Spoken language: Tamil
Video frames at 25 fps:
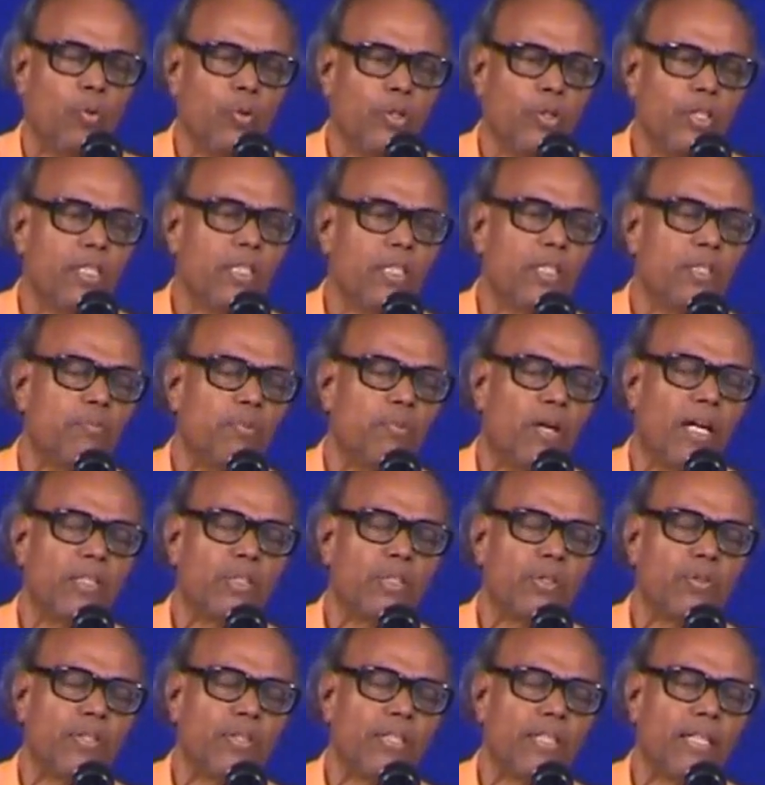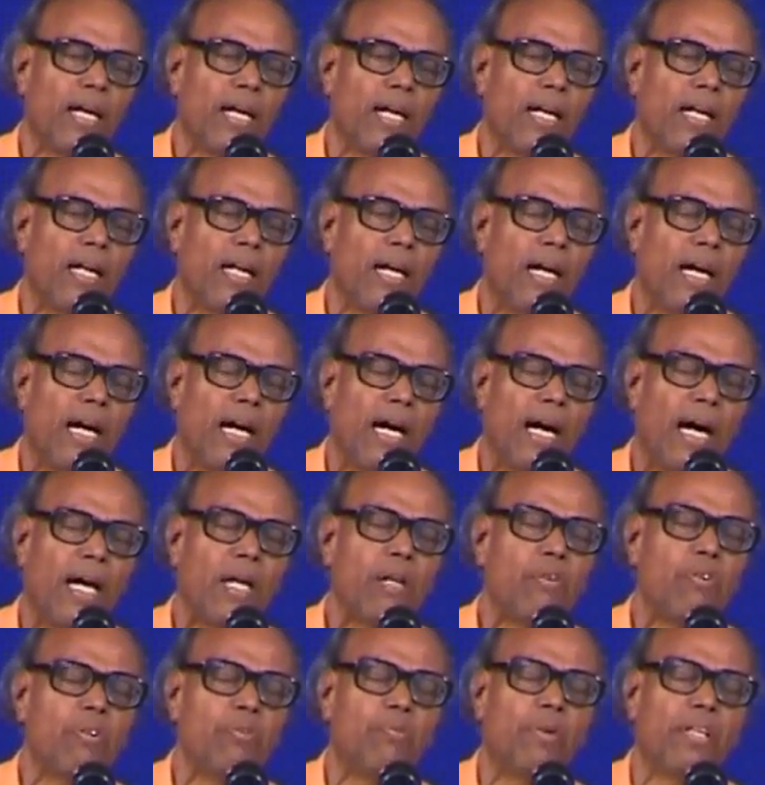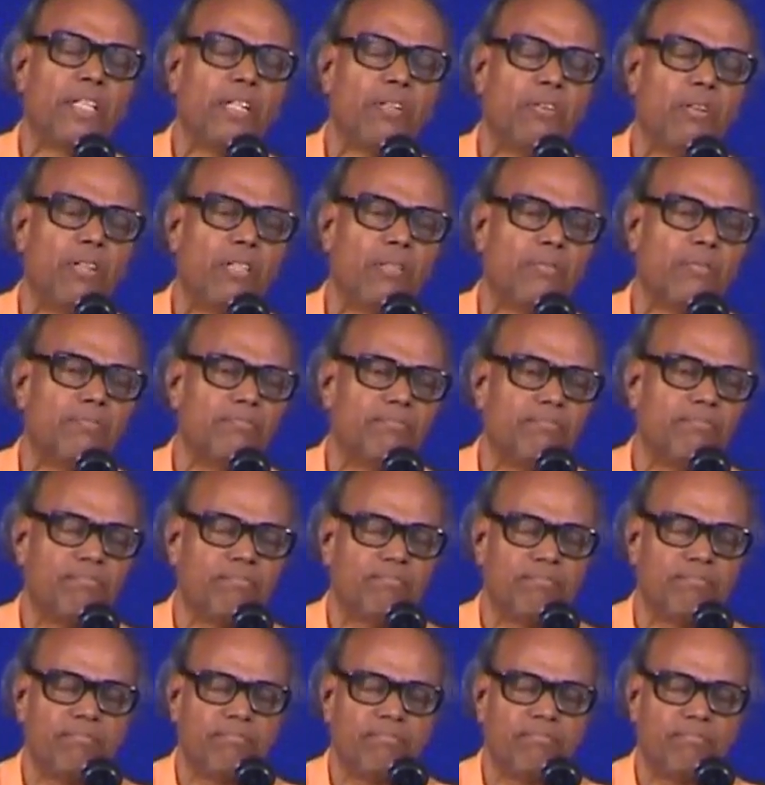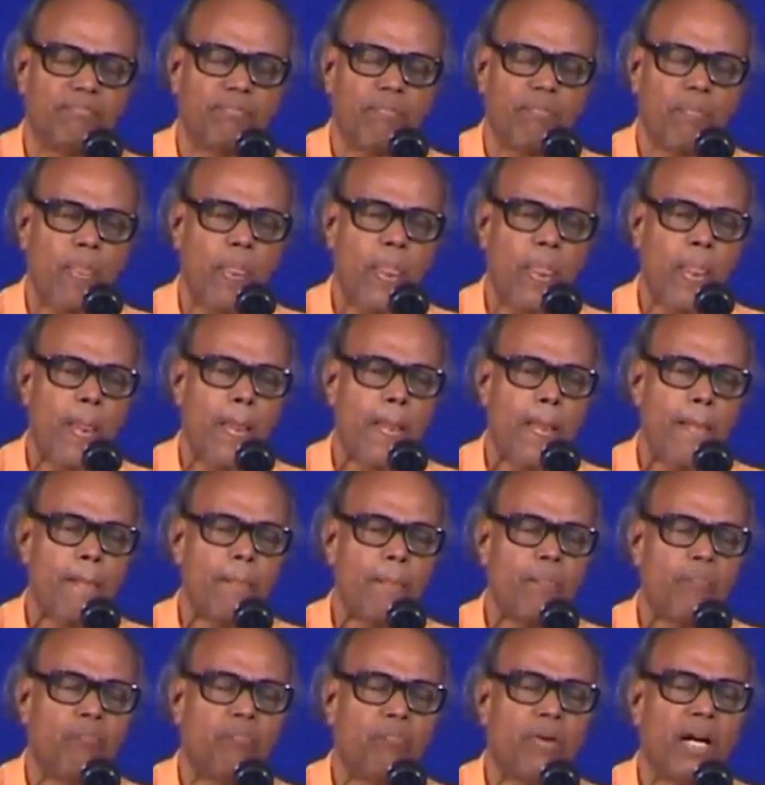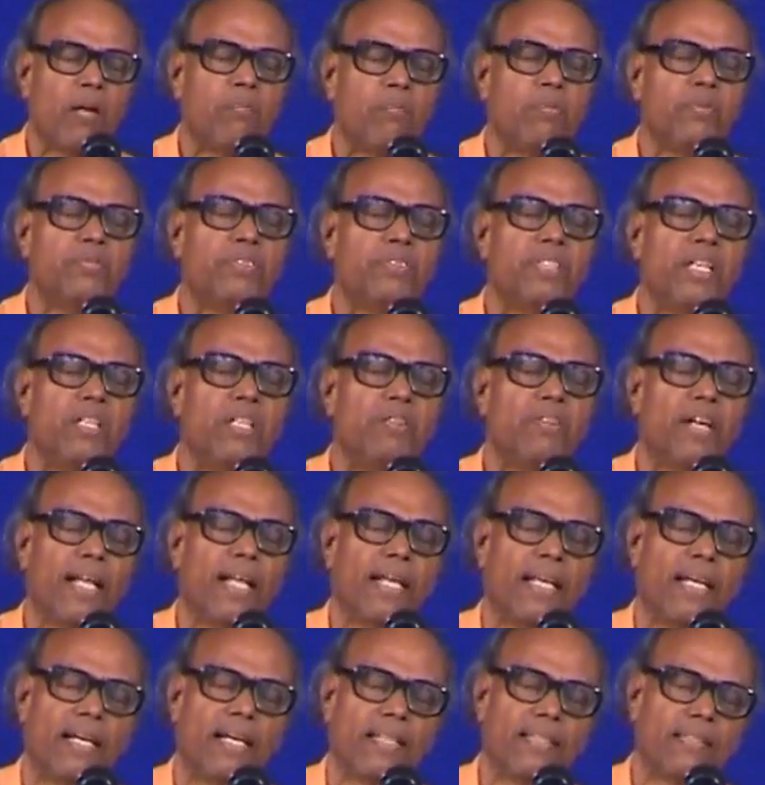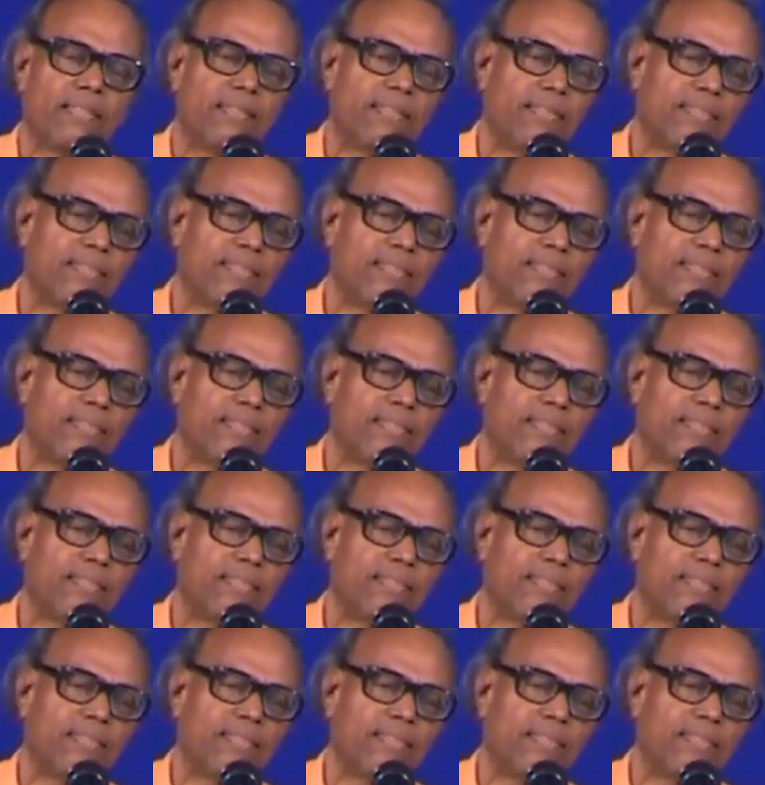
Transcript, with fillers: உயிருக்கு மாசு வந்தால் அறிவு மங்கிவிடும் மனமும் தெளிவடையாது